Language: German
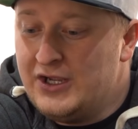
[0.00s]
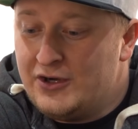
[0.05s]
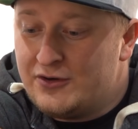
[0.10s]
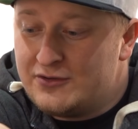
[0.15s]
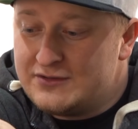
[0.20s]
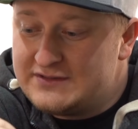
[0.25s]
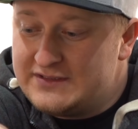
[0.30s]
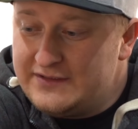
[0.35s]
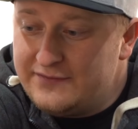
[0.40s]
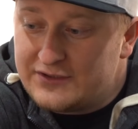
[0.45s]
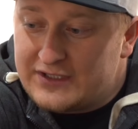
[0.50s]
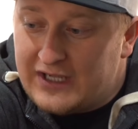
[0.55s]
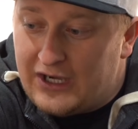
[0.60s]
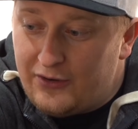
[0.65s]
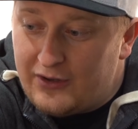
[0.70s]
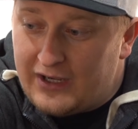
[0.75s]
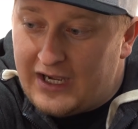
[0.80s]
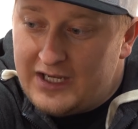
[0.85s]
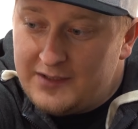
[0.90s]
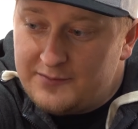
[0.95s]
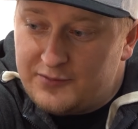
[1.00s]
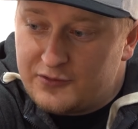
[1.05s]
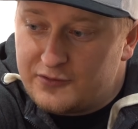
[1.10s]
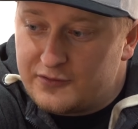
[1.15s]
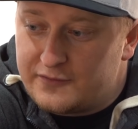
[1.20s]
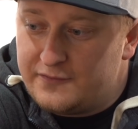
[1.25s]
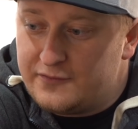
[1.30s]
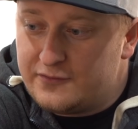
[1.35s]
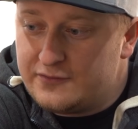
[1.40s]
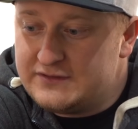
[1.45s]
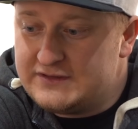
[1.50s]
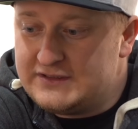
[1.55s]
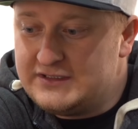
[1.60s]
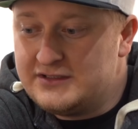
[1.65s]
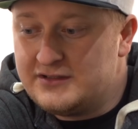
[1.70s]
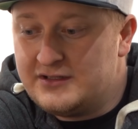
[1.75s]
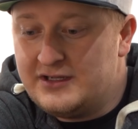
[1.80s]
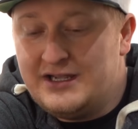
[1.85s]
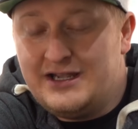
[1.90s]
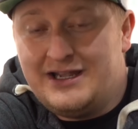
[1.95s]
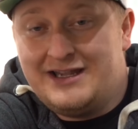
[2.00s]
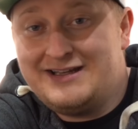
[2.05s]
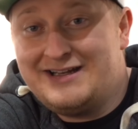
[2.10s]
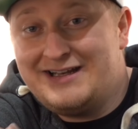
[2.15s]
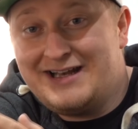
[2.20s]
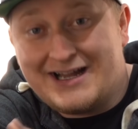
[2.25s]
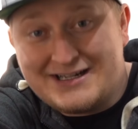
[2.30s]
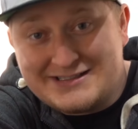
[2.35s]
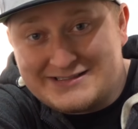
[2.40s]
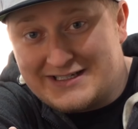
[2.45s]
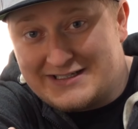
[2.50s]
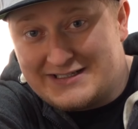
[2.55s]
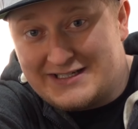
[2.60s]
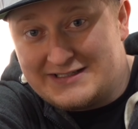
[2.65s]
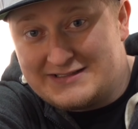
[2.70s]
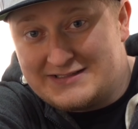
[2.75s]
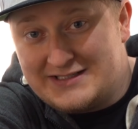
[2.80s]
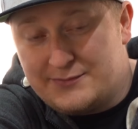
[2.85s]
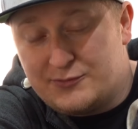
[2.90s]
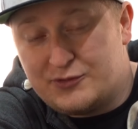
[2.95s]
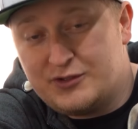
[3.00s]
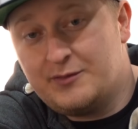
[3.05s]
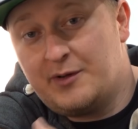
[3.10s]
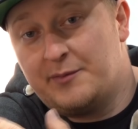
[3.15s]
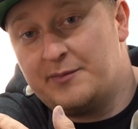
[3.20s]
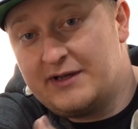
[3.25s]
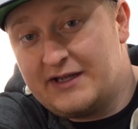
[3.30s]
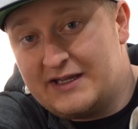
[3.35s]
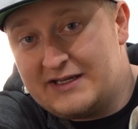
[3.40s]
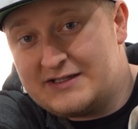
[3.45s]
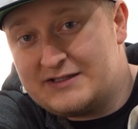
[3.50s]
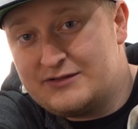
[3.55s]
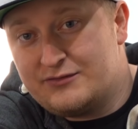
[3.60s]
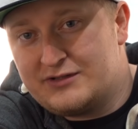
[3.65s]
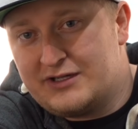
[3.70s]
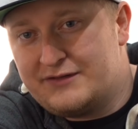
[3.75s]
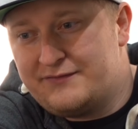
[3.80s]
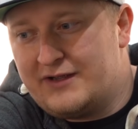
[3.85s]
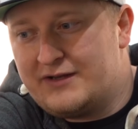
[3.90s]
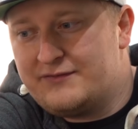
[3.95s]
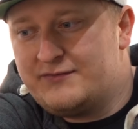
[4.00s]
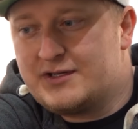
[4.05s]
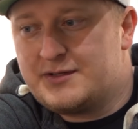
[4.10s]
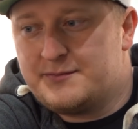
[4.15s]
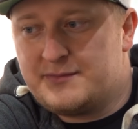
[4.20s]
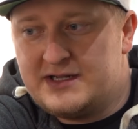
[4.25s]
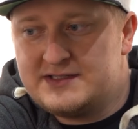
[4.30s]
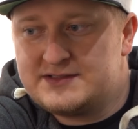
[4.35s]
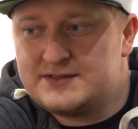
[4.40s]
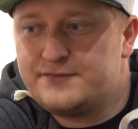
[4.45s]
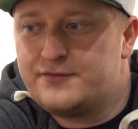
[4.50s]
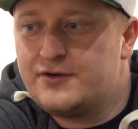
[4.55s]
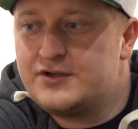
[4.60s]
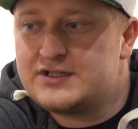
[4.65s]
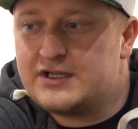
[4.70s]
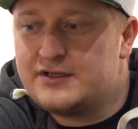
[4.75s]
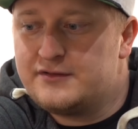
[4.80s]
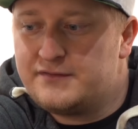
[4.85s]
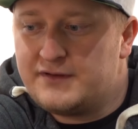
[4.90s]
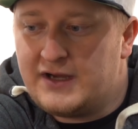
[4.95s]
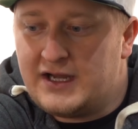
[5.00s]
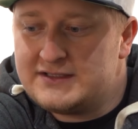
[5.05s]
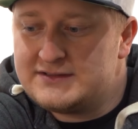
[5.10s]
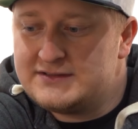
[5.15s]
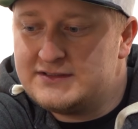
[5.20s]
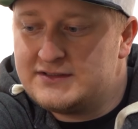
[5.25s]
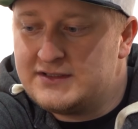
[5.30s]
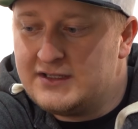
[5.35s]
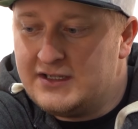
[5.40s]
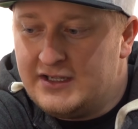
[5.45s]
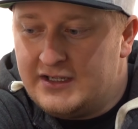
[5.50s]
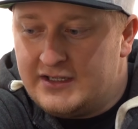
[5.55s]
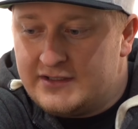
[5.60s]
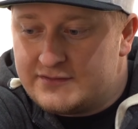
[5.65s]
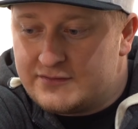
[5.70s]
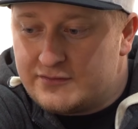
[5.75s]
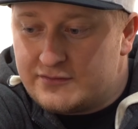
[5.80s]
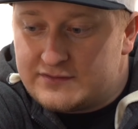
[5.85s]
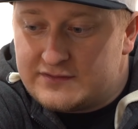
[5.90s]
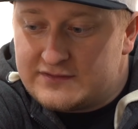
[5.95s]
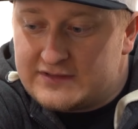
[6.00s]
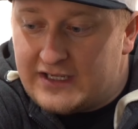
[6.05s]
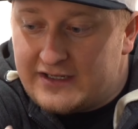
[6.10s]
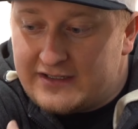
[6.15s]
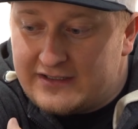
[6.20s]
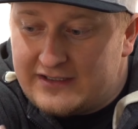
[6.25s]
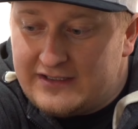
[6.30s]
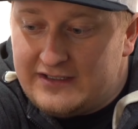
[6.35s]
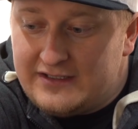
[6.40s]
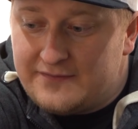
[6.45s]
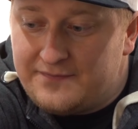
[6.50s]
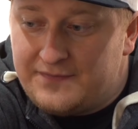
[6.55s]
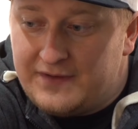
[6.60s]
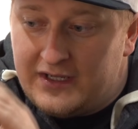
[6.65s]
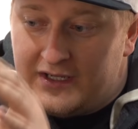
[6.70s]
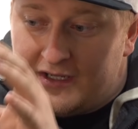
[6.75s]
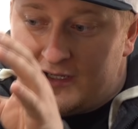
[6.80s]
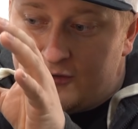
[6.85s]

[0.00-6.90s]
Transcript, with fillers: und sie wird auch ein Produkt für uns hier in den Langzeittest nehmen und immer berichten und dann werden wir gemeinsam für euch ein Fazit sozusagen kreieren,